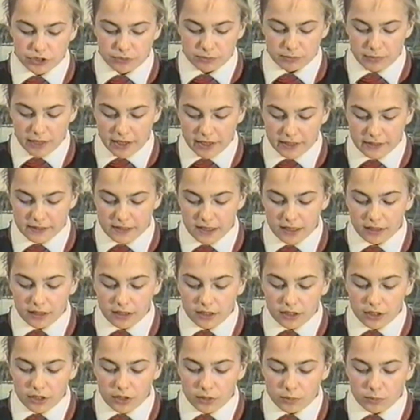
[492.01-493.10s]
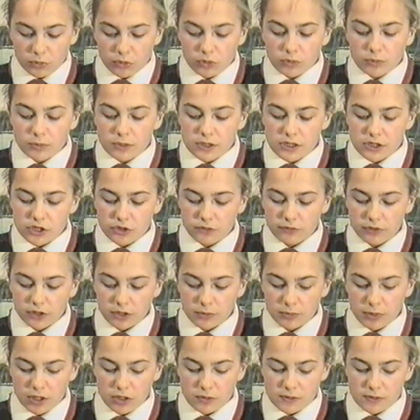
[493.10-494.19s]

3 marca burmistrz w